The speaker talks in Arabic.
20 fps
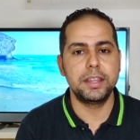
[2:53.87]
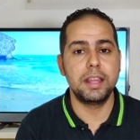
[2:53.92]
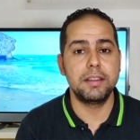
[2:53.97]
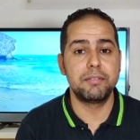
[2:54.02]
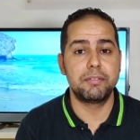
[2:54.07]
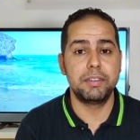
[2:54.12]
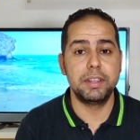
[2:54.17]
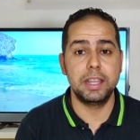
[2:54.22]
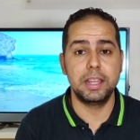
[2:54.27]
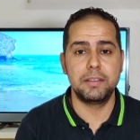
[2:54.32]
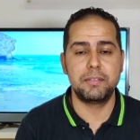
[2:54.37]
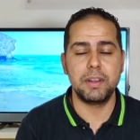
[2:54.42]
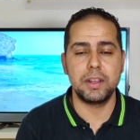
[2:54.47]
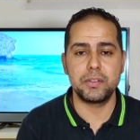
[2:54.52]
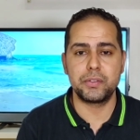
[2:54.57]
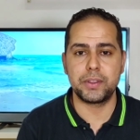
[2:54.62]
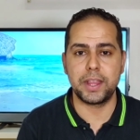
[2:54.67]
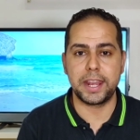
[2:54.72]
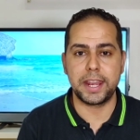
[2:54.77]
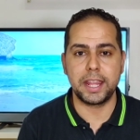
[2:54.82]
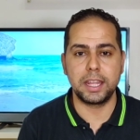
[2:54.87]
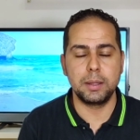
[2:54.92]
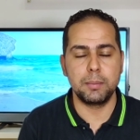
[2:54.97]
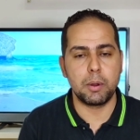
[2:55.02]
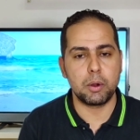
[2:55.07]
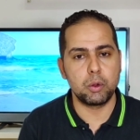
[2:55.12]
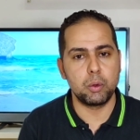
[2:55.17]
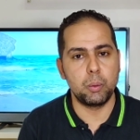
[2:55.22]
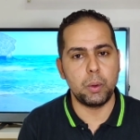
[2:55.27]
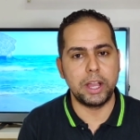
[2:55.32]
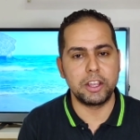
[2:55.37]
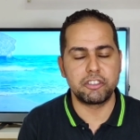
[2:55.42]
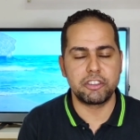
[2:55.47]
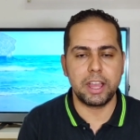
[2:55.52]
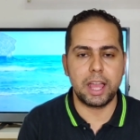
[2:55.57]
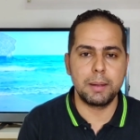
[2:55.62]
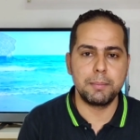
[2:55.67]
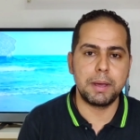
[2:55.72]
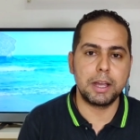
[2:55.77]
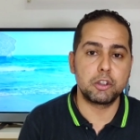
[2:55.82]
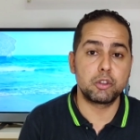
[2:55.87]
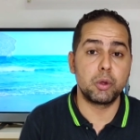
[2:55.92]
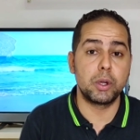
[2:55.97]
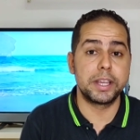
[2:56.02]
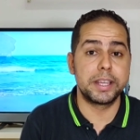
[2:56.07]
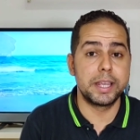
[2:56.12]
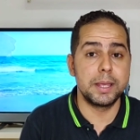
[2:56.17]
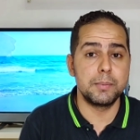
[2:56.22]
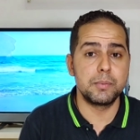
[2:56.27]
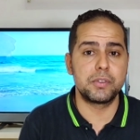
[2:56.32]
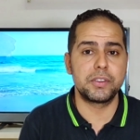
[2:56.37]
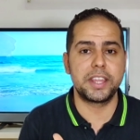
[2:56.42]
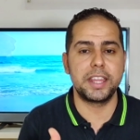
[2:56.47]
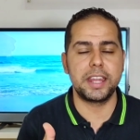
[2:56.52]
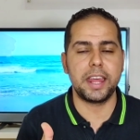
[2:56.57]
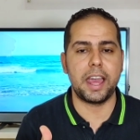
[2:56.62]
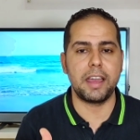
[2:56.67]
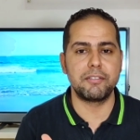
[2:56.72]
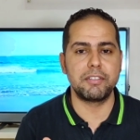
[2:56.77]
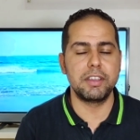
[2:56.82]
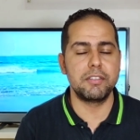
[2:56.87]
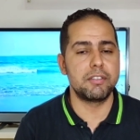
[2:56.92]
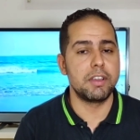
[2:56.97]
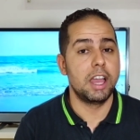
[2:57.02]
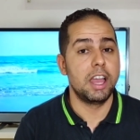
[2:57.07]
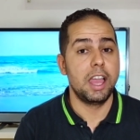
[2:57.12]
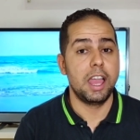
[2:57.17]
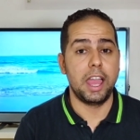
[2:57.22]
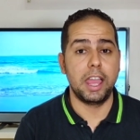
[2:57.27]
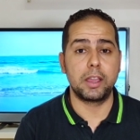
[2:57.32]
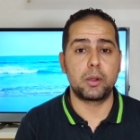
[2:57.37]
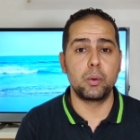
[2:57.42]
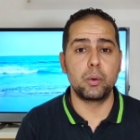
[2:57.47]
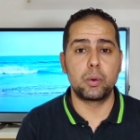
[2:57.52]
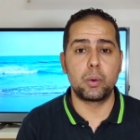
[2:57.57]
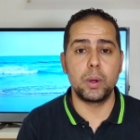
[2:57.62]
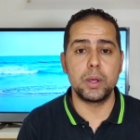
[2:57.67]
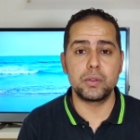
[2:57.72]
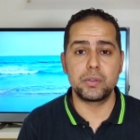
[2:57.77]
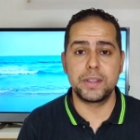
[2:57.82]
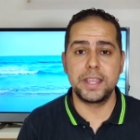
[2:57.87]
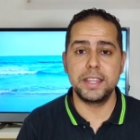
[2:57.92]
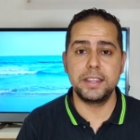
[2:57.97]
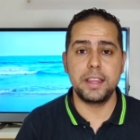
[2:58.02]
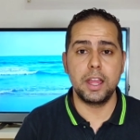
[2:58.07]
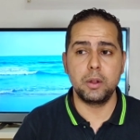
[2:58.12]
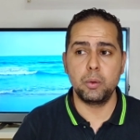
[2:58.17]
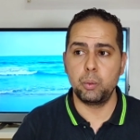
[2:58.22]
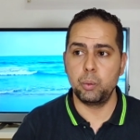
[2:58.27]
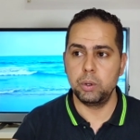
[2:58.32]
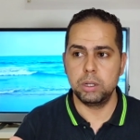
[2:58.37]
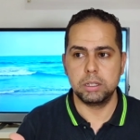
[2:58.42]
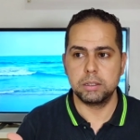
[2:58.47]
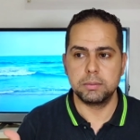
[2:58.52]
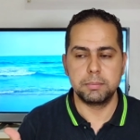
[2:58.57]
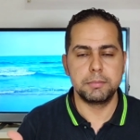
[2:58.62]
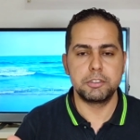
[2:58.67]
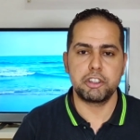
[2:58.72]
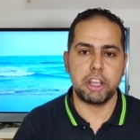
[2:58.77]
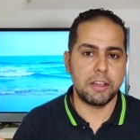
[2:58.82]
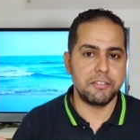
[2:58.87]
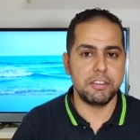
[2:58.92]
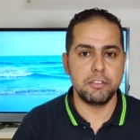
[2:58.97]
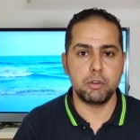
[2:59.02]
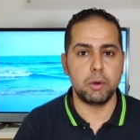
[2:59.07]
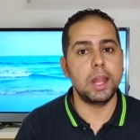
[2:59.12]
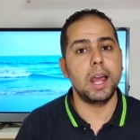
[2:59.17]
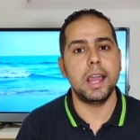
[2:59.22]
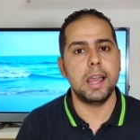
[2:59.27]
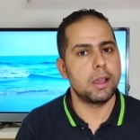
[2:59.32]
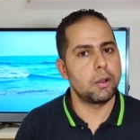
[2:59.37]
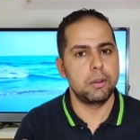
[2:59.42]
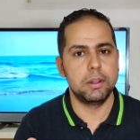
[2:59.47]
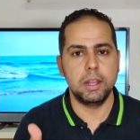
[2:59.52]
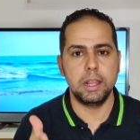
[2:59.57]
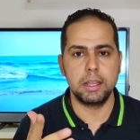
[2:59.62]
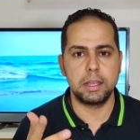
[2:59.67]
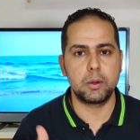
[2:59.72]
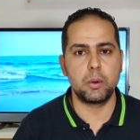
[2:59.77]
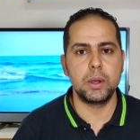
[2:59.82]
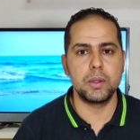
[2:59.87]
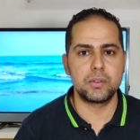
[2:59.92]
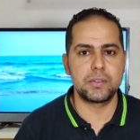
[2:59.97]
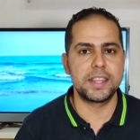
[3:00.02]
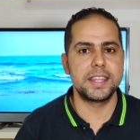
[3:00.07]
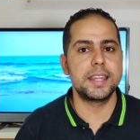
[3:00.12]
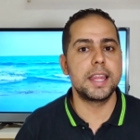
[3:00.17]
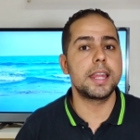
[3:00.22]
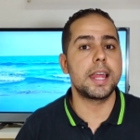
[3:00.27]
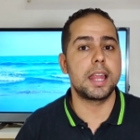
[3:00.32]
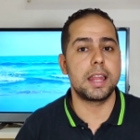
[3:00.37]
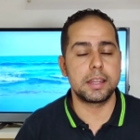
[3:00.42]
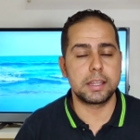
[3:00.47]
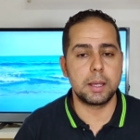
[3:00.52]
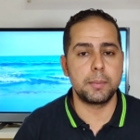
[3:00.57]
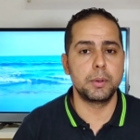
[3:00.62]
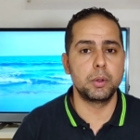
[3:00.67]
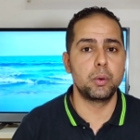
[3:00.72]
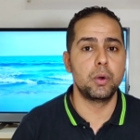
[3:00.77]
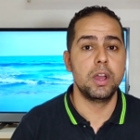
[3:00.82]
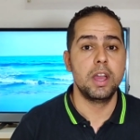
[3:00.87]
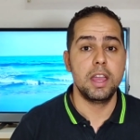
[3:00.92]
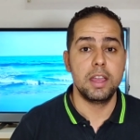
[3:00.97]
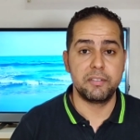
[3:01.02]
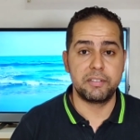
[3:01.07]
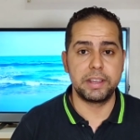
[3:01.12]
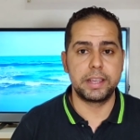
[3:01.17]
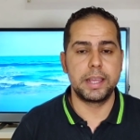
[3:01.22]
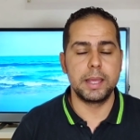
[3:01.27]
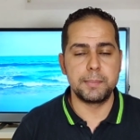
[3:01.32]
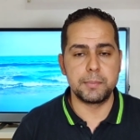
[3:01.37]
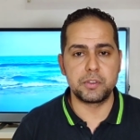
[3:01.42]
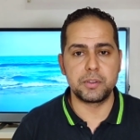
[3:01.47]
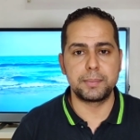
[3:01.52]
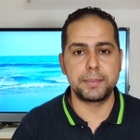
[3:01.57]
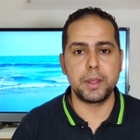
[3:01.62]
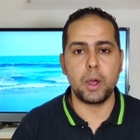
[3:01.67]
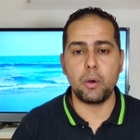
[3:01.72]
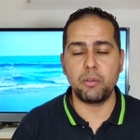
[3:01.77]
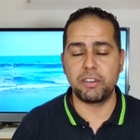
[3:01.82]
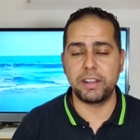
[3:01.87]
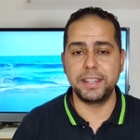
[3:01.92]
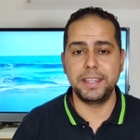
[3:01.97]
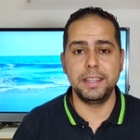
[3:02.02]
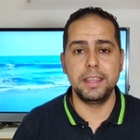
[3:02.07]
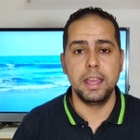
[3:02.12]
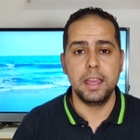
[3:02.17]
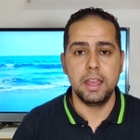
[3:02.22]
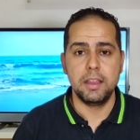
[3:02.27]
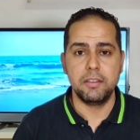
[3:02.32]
جدا في الفئه السعريه دي برضه وهيشغل معاك شويه جيمز كده خفيف هيكون كويس كويس جدا ومش خفيف ولا حاجه والله كويس جدا على ثمنه في الجيمز بتاعه فدي